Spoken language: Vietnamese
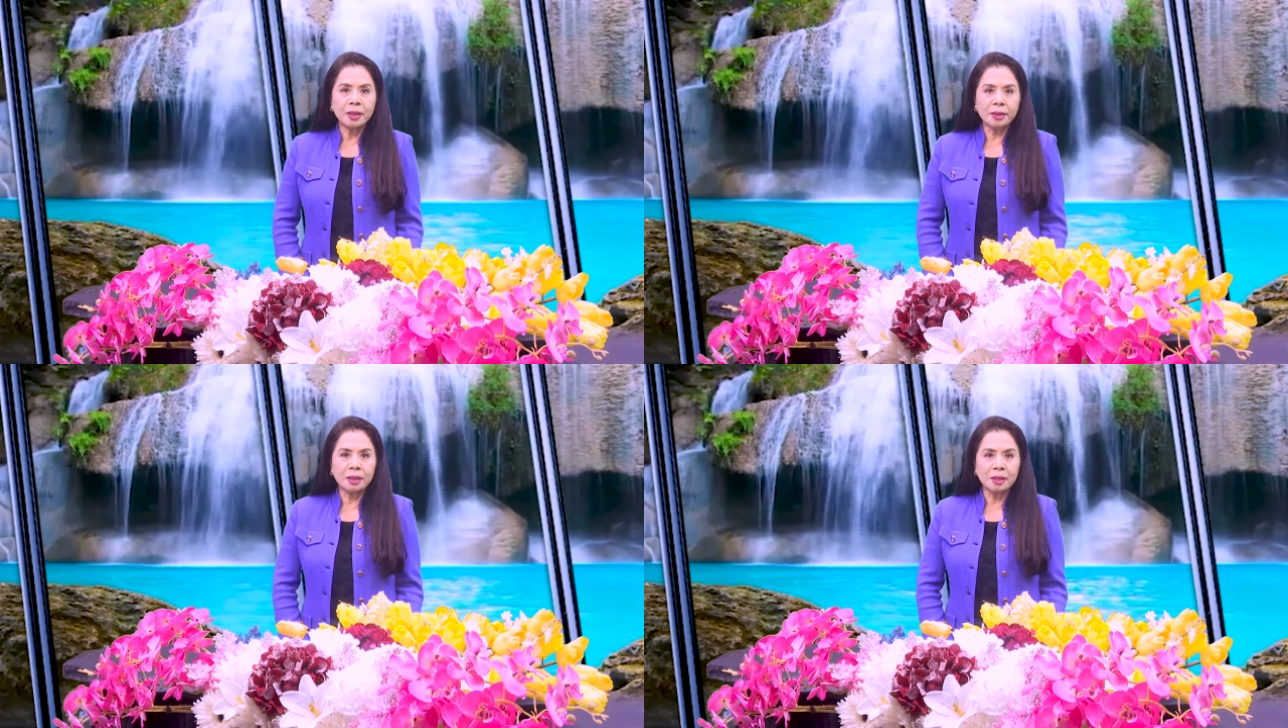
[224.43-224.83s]

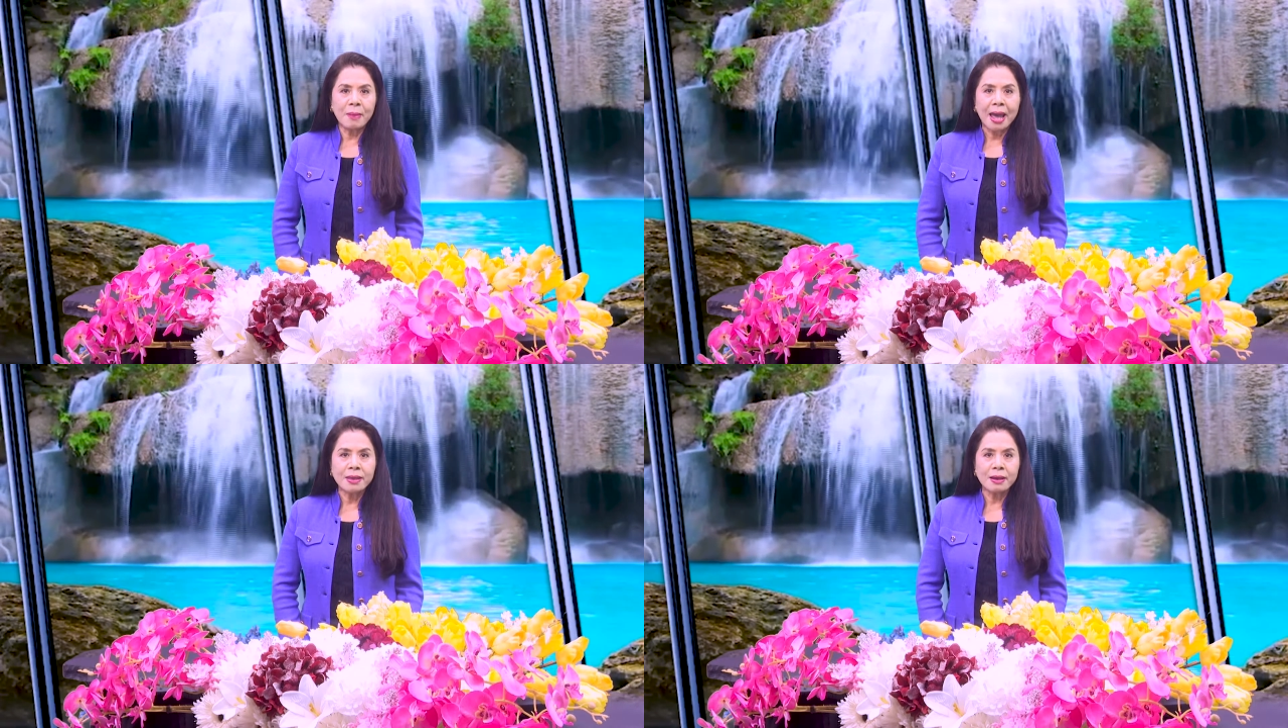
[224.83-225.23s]
từ
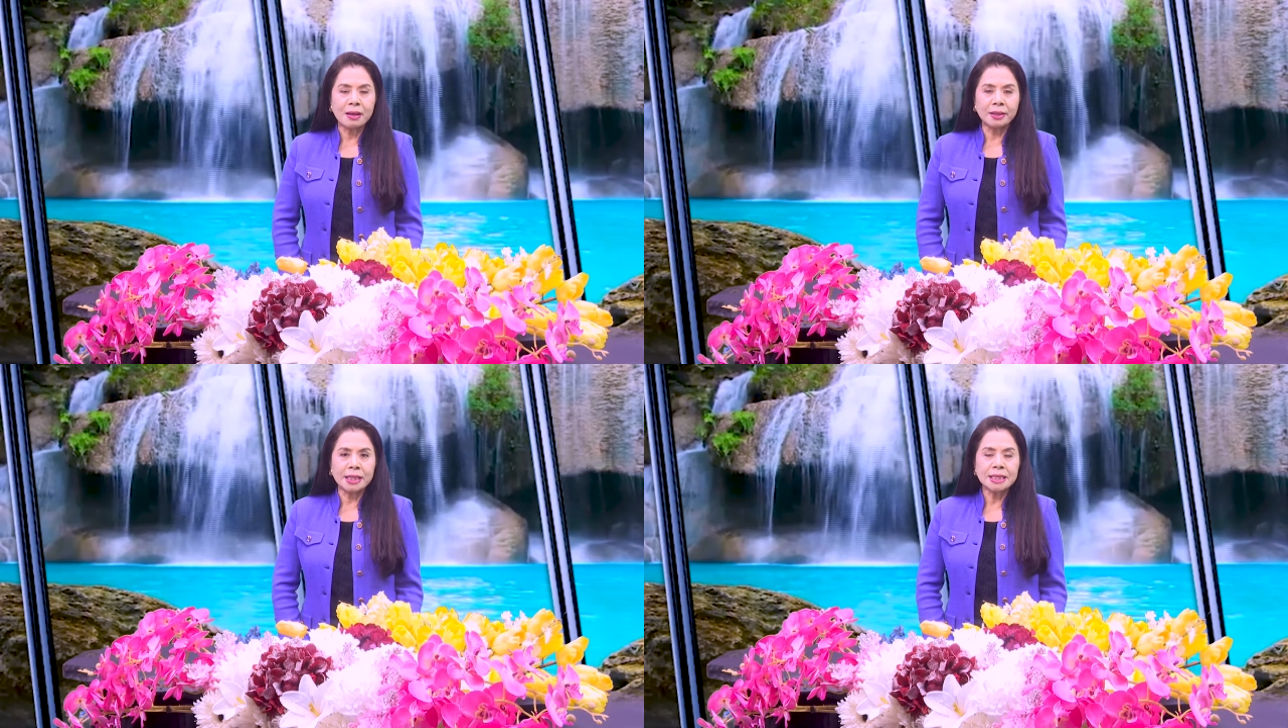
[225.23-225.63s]
ba
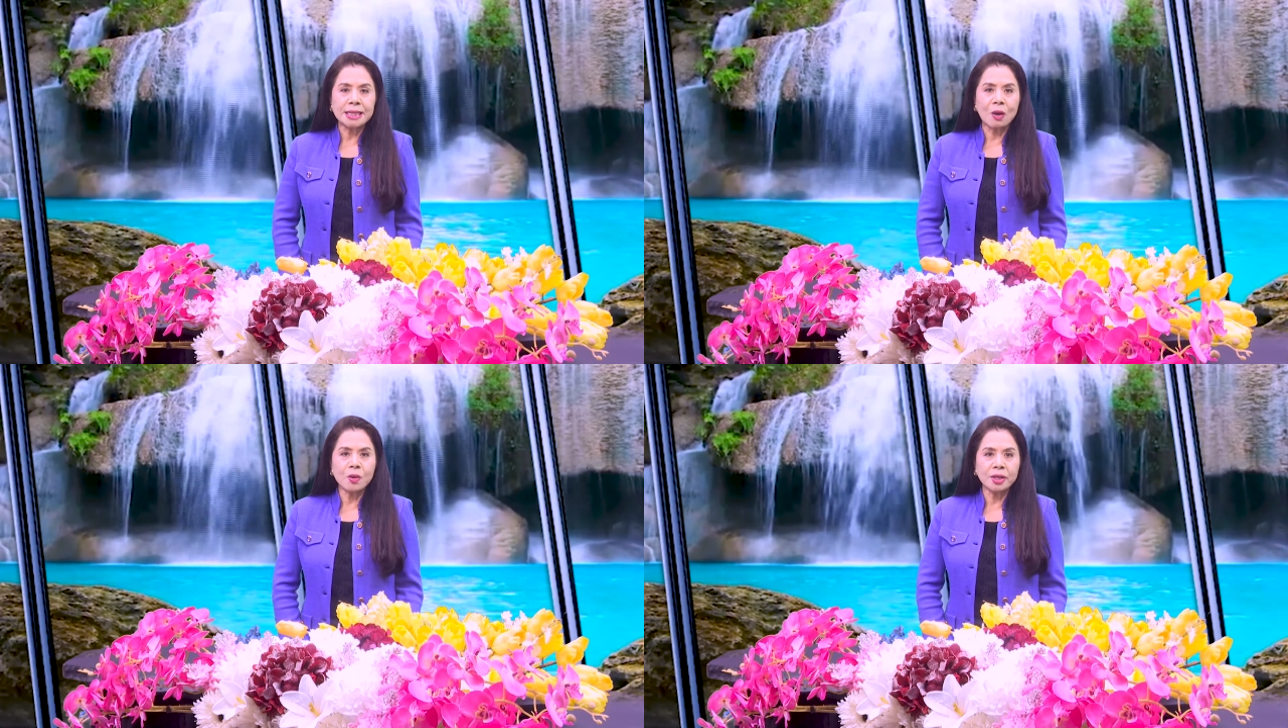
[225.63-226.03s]
giờ đến
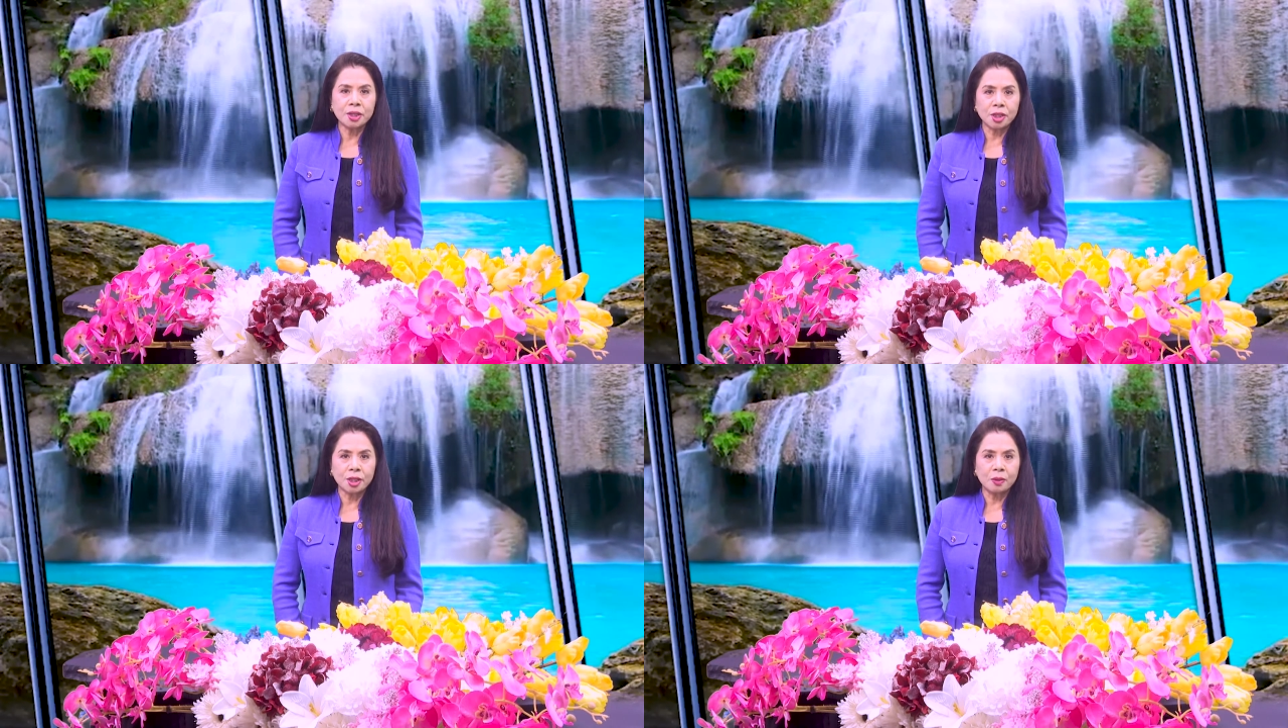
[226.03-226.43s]
sáu giờ
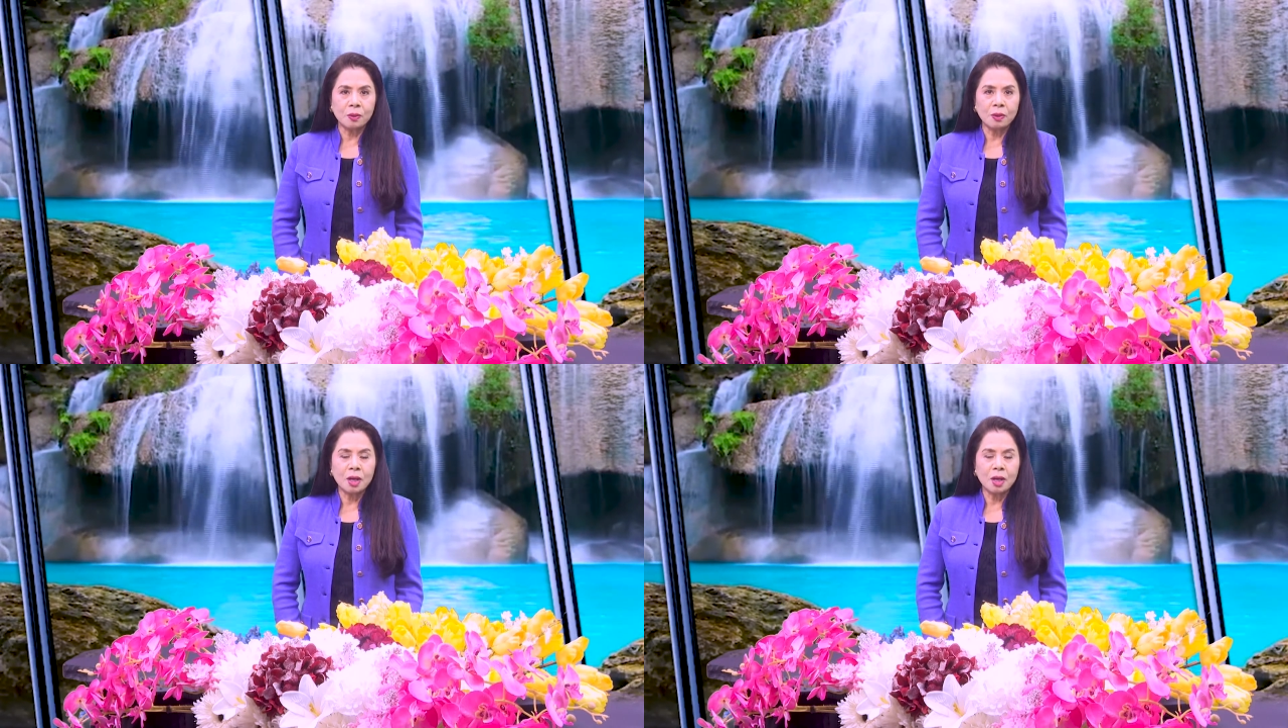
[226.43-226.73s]
chiều.